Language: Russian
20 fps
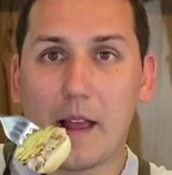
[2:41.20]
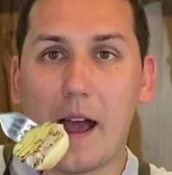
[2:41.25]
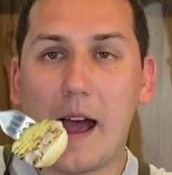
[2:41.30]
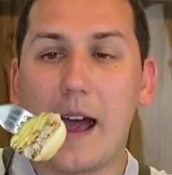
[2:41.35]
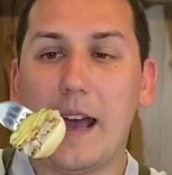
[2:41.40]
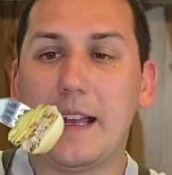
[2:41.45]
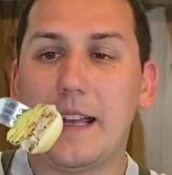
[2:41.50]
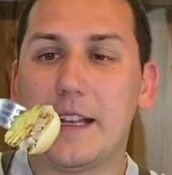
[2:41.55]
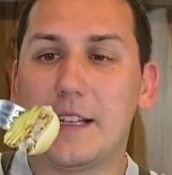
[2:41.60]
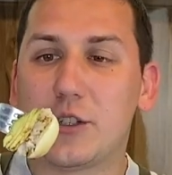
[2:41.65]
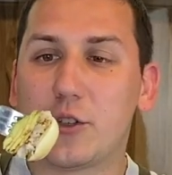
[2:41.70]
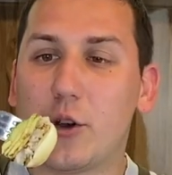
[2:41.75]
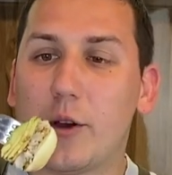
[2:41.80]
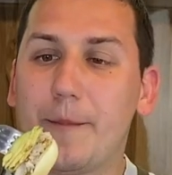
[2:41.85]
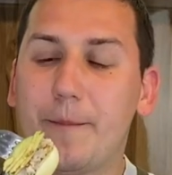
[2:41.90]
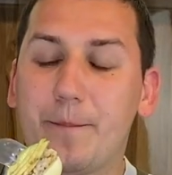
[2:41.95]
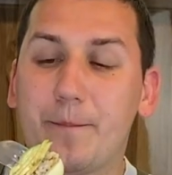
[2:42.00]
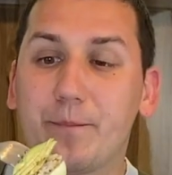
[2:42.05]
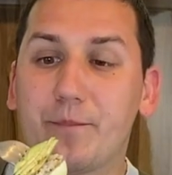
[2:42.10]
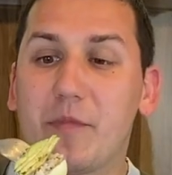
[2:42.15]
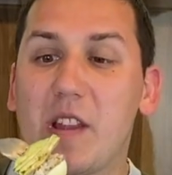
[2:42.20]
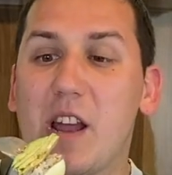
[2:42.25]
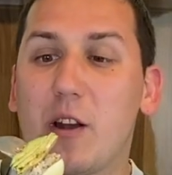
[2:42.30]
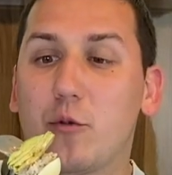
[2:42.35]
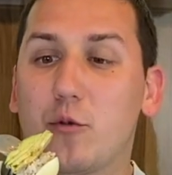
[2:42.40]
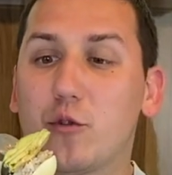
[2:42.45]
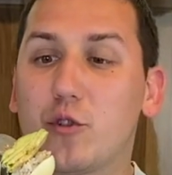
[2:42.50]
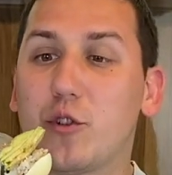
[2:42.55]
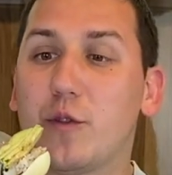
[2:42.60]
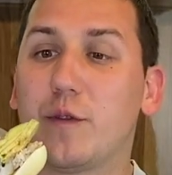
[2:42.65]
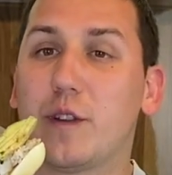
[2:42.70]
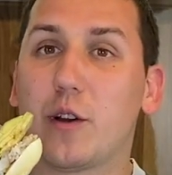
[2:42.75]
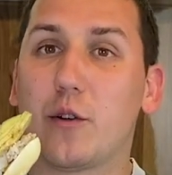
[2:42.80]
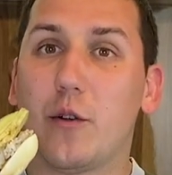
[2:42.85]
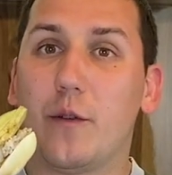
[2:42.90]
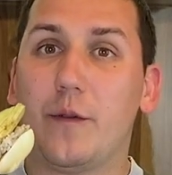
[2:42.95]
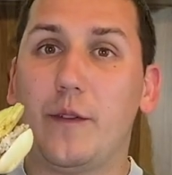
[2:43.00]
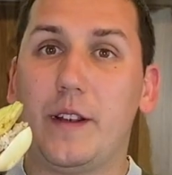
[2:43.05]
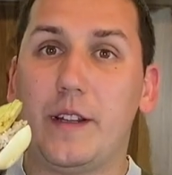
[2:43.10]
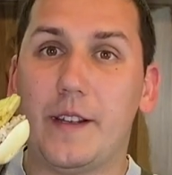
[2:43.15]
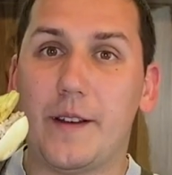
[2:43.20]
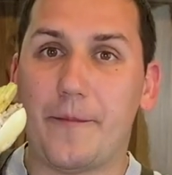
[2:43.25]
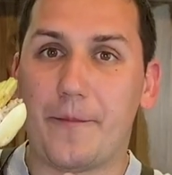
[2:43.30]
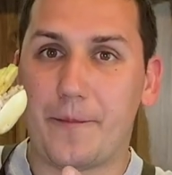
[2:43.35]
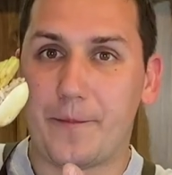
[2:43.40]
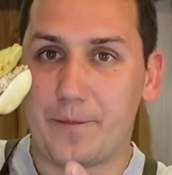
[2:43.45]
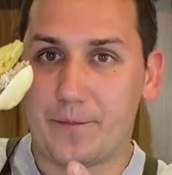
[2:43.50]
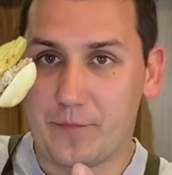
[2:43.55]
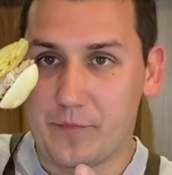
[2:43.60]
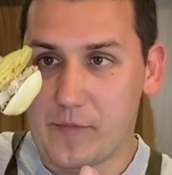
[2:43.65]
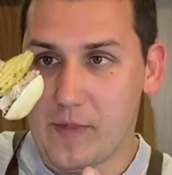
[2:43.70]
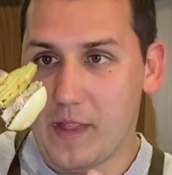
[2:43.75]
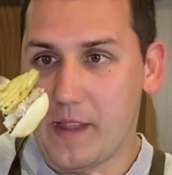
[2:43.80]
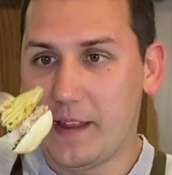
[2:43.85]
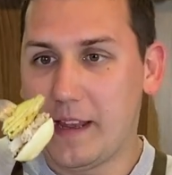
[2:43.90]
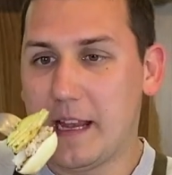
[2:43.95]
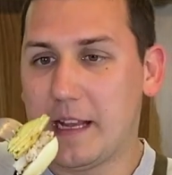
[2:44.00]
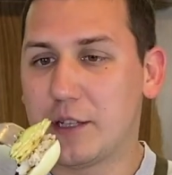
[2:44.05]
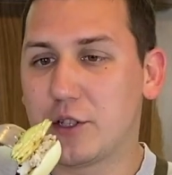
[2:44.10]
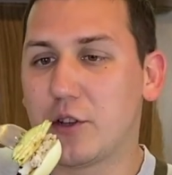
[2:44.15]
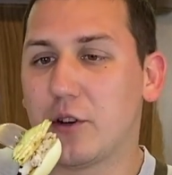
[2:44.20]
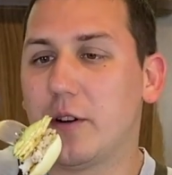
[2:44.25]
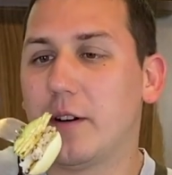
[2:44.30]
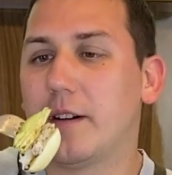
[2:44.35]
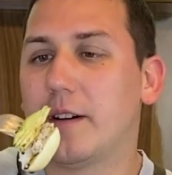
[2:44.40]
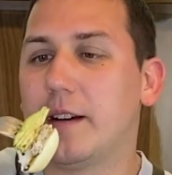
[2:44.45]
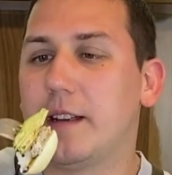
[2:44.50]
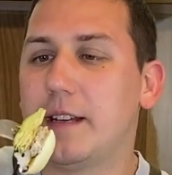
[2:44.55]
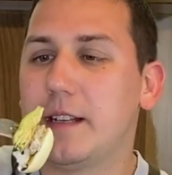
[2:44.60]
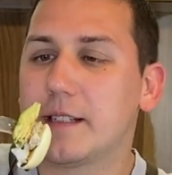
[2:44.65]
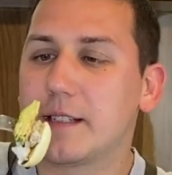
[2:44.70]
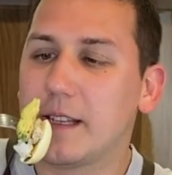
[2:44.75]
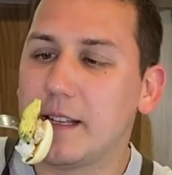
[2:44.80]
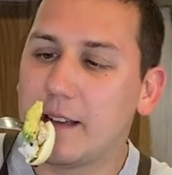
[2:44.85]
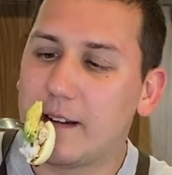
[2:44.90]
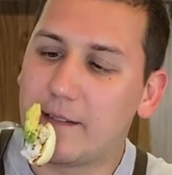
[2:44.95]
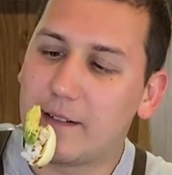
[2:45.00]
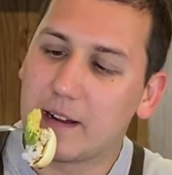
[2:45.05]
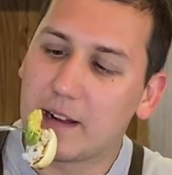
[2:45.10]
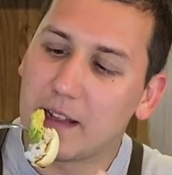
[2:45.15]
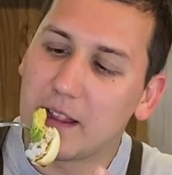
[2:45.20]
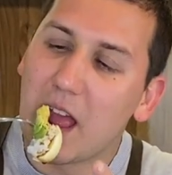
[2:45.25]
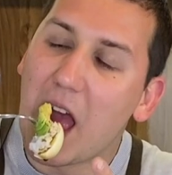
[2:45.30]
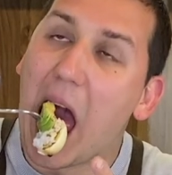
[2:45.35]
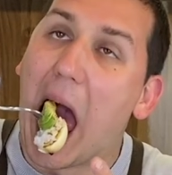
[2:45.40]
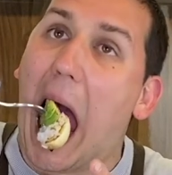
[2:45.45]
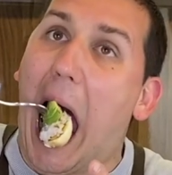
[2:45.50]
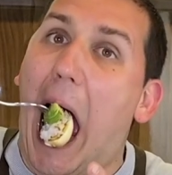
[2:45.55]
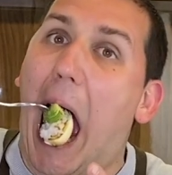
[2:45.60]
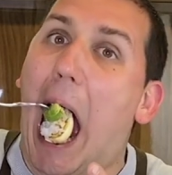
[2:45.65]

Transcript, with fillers: А яйцо я кушаю в таком виде. Яйцо, рис и авокадо.